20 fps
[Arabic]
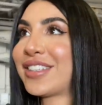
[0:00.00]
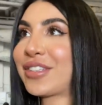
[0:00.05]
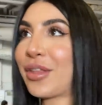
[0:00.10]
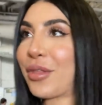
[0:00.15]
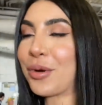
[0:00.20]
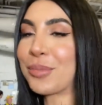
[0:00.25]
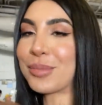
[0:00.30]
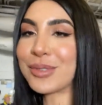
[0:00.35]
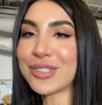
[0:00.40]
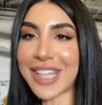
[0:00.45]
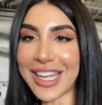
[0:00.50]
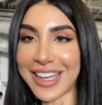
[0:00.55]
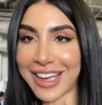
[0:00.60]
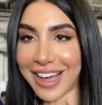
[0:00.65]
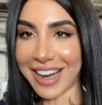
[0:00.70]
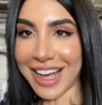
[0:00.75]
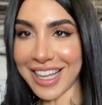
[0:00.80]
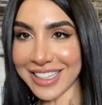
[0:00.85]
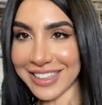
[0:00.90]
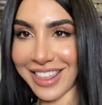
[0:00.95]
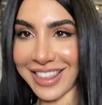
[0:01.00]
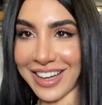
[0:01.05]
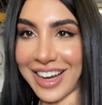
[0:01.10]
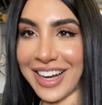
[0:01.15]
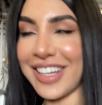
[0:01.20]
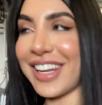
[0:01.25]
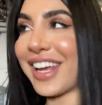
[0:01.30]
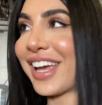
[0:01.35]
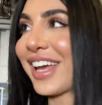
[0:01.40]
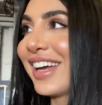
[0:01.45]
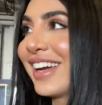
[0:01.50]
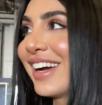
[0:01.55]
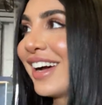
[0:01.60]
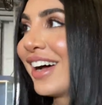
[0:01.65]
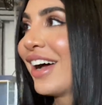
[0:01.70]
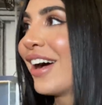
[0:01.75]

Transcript: تضربون طيارات ثانيه